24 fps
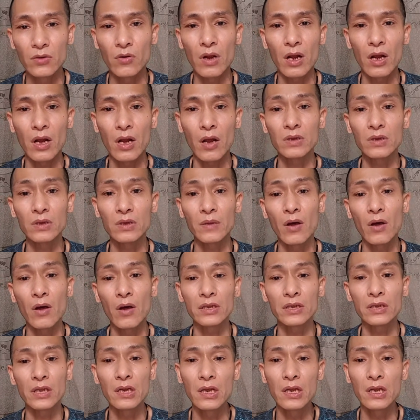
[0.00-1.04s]
đồn hạ long thì bắt
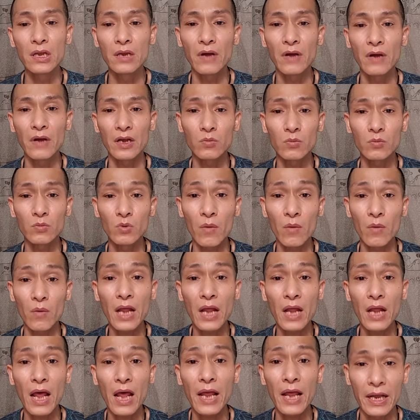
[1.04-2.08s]
đầu là tế điên ở trong đó
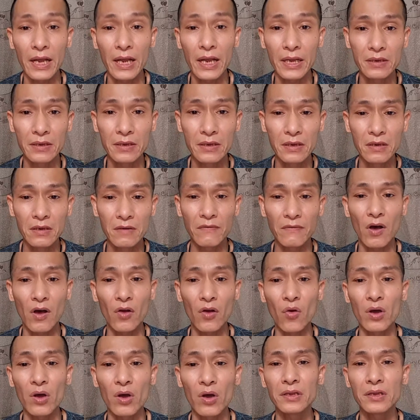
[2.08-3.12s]
mất hai ngày
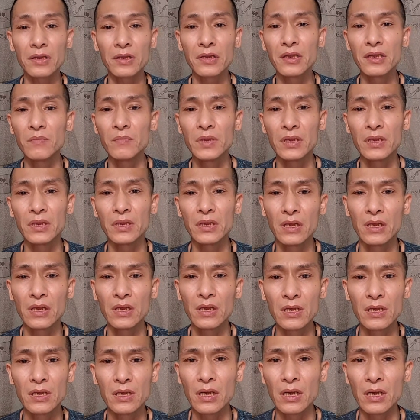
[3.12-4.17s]
vào đó thì tế điên bị
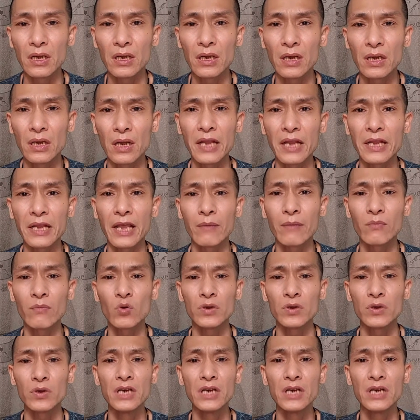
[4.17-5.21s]
à, anh
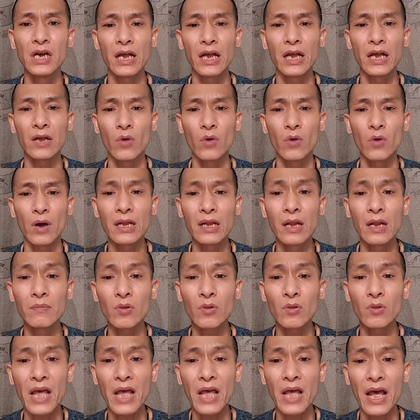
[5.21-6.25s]
em của những người của anh
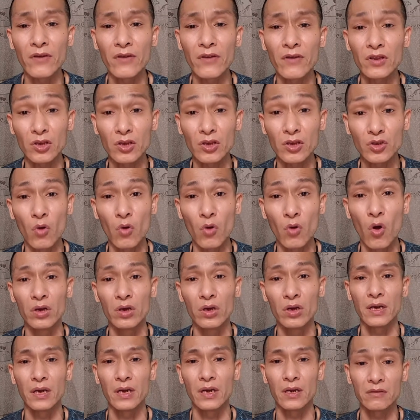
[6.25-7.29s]
lâm tóc dài vào tận trong
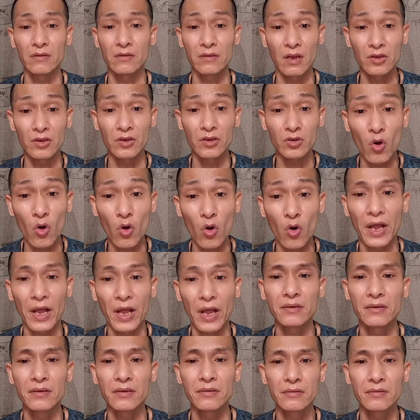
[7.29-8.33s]
đồn các bạn ạ, tận trong đồn
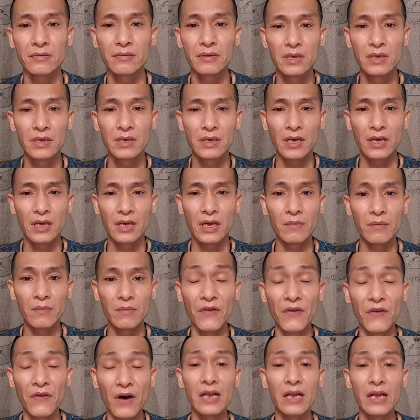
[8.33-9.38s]
đánh Đấy,
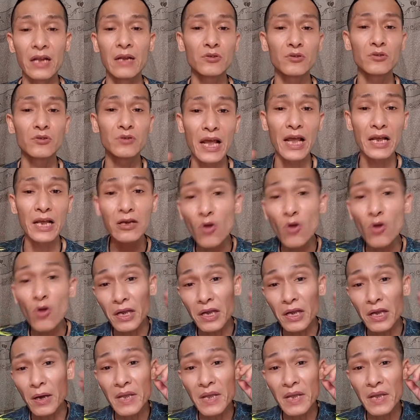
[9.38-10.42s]
mà vợ anh làm tôi Già cứ
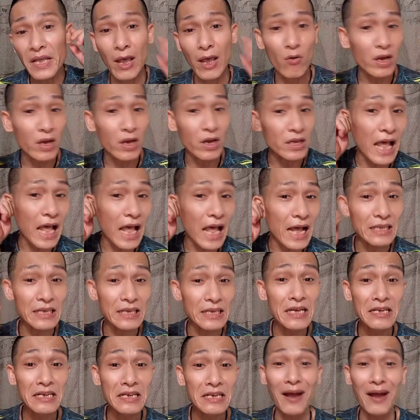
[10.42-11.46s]
đòi cầm cái kéo cắt tay
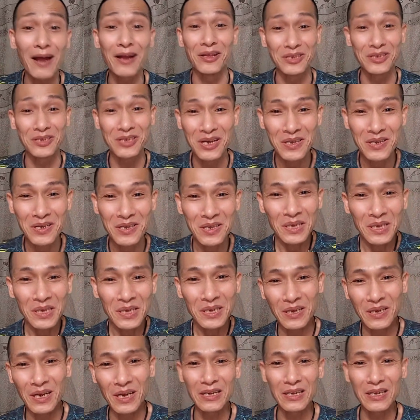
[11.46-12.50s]
tới điên các bạn thấy chưa
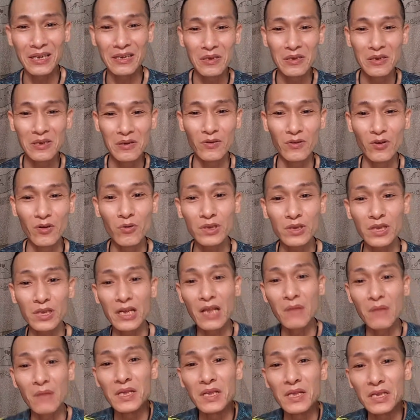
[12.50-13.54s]
Đấy. ví dụ
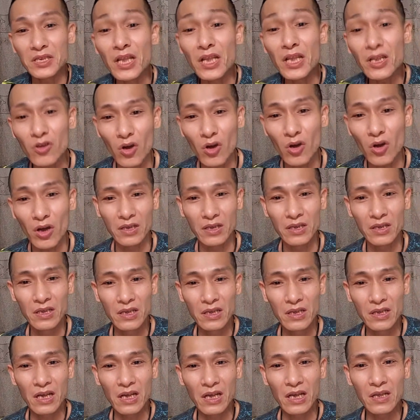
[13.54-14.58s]
tới điên bị xích rồi
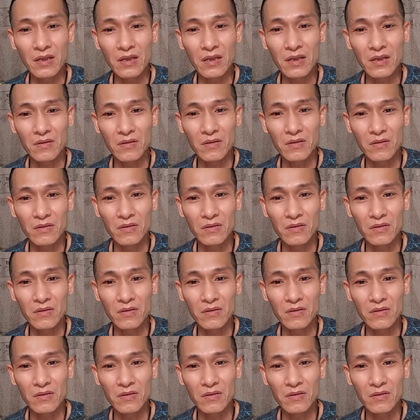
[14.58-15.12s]
Đấy.